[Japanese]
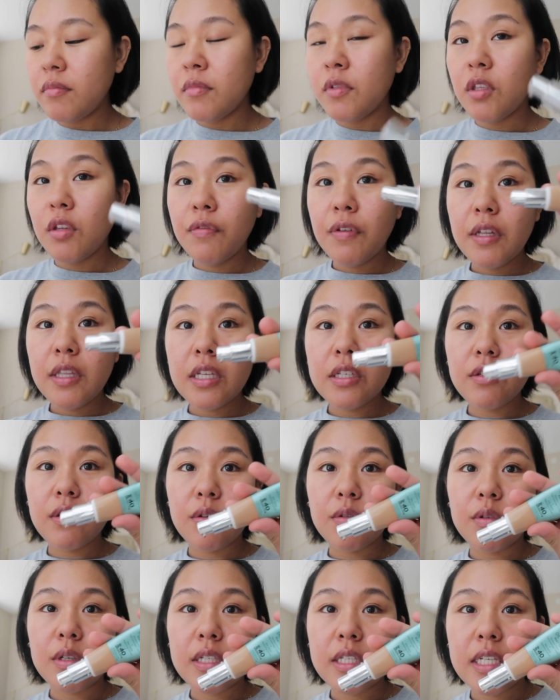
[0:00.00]

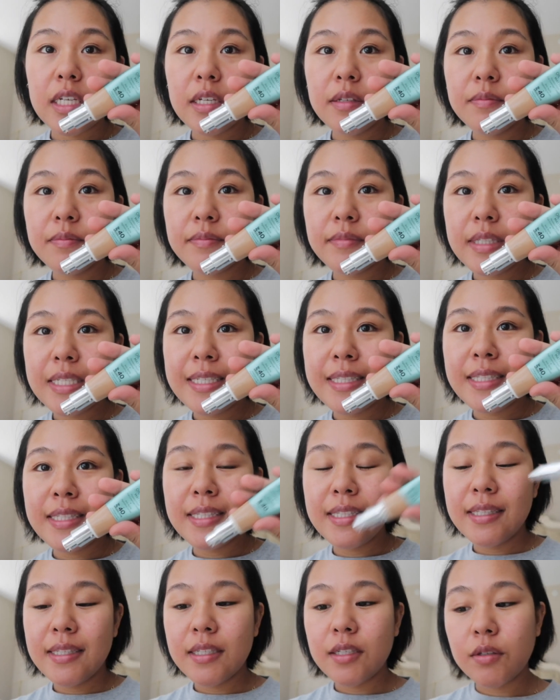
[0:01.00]
ファンデーションはこれね、
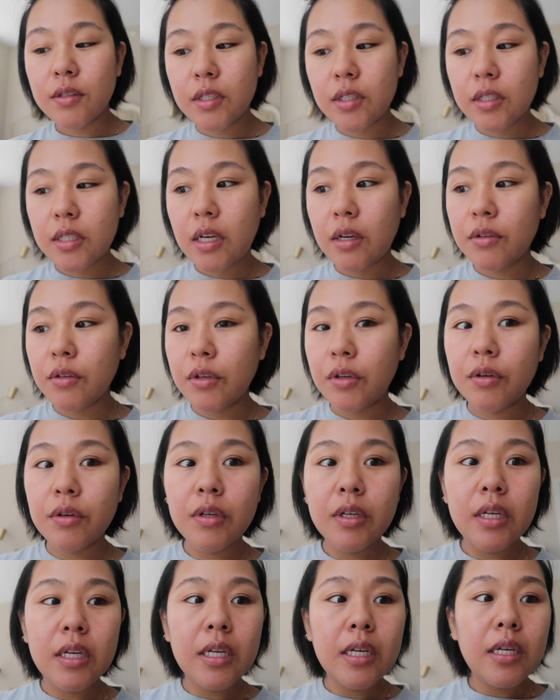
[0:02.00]
これを使うのよ。
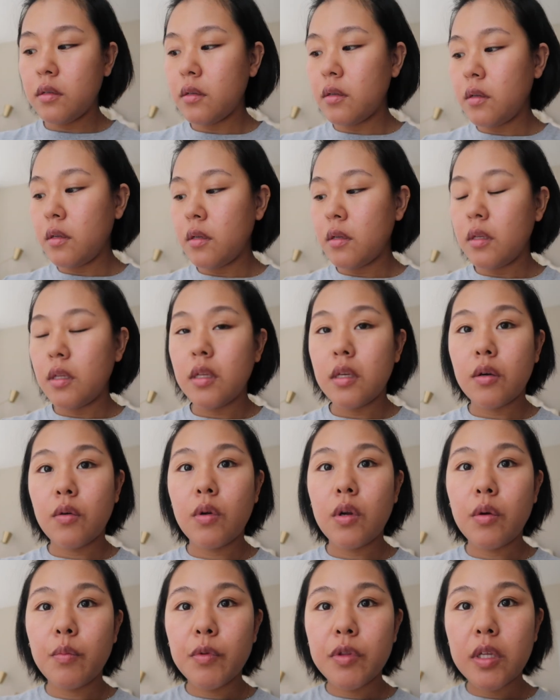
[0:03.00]

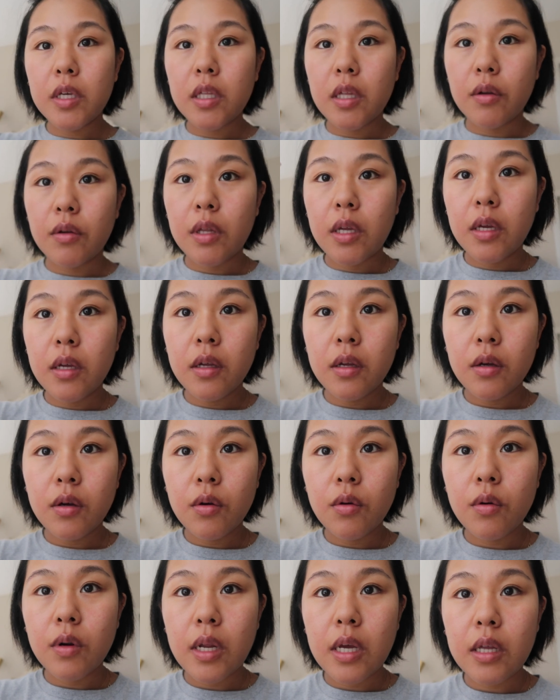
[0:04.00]
これ持ってきたのね。
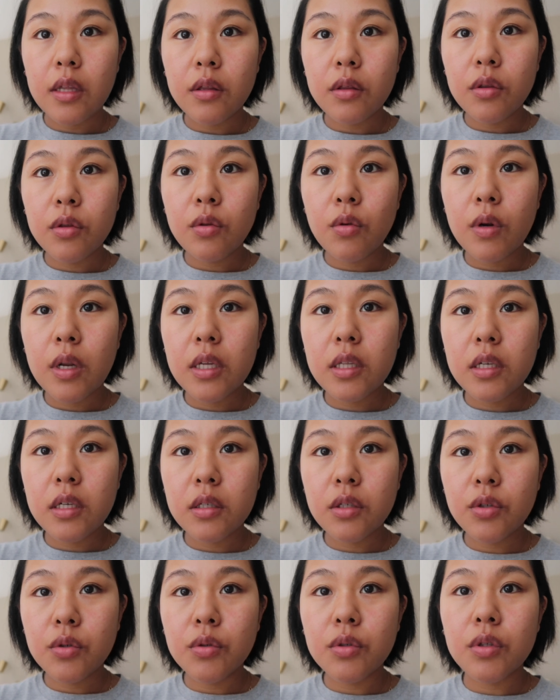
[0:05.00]
これ
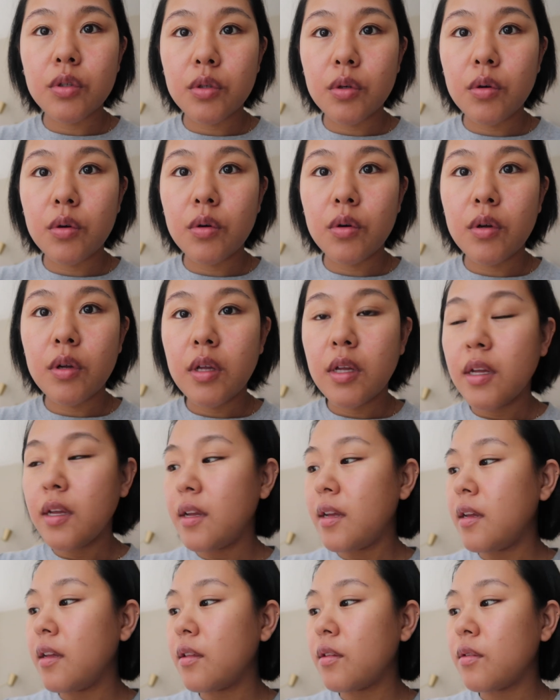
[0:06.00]
トレーダー・ジョーズの
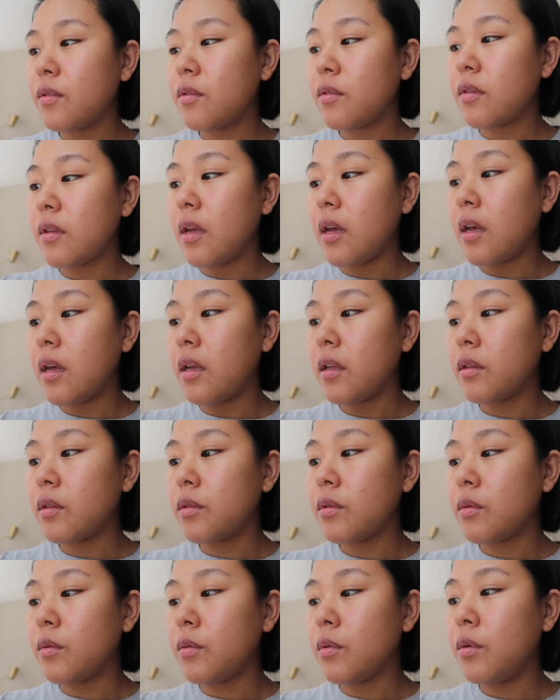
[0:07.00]

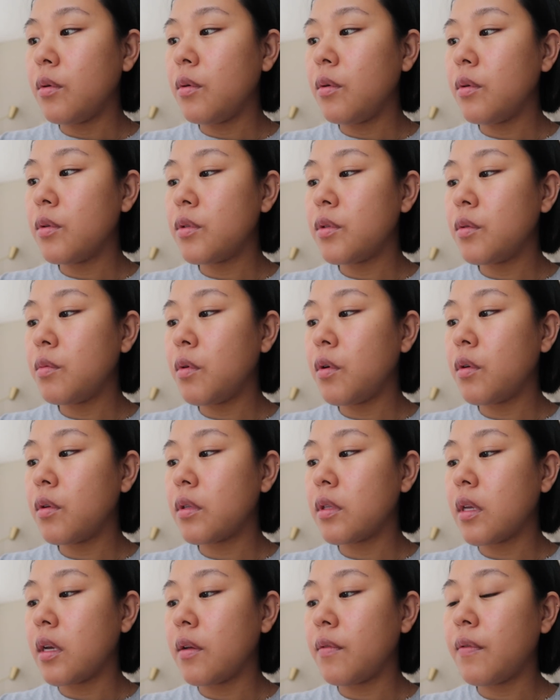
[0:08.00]

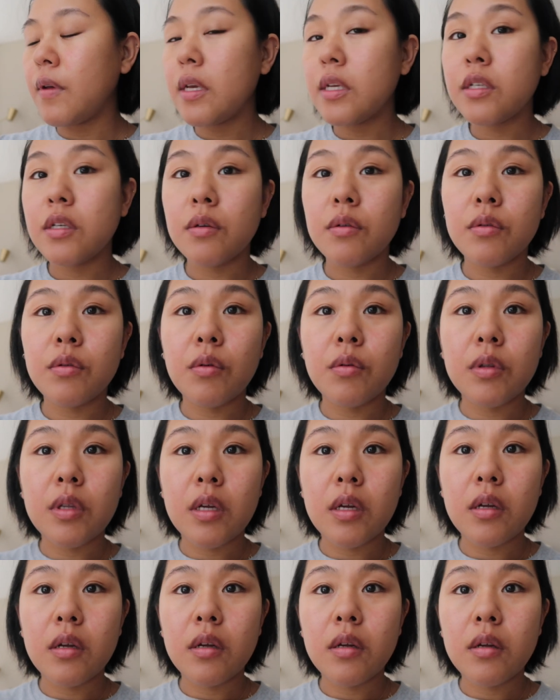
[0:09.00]

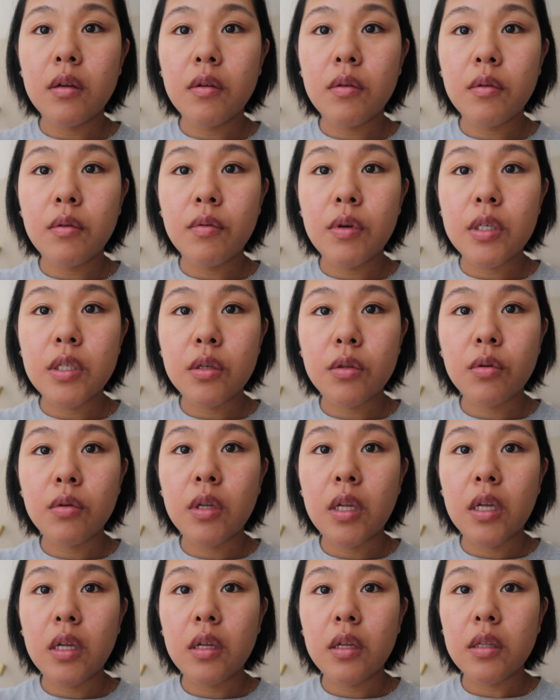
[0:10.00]

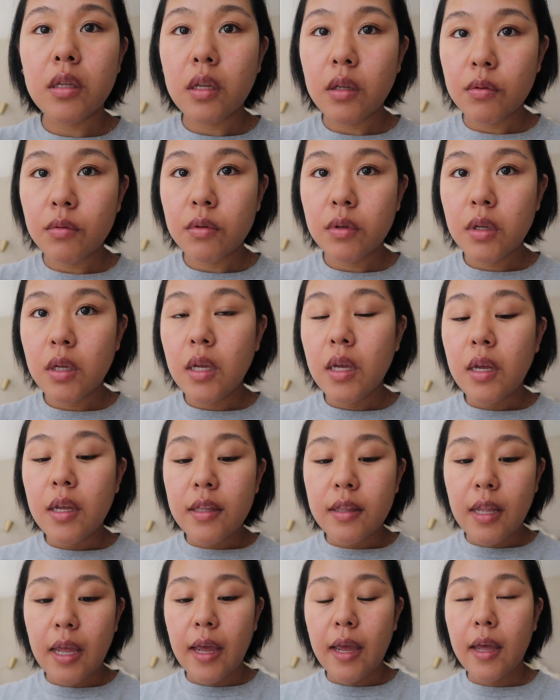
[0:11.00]
ローズウォーターフェイシャルトーナー、なの
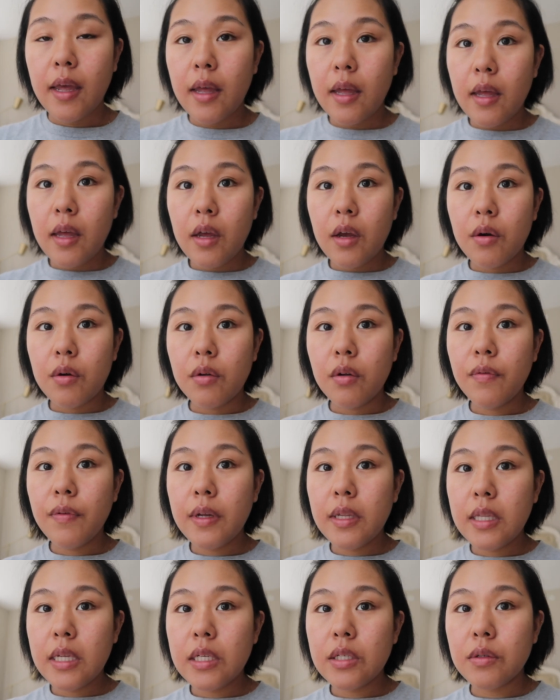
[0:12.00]
で、この
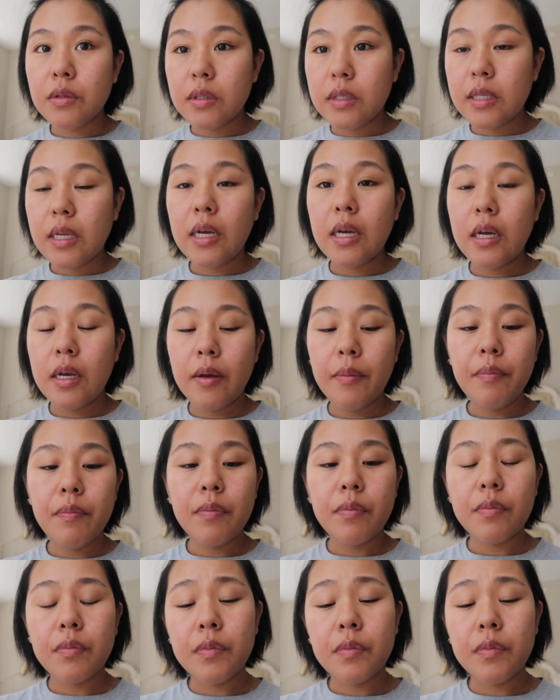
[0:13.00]
ファンデーションさ、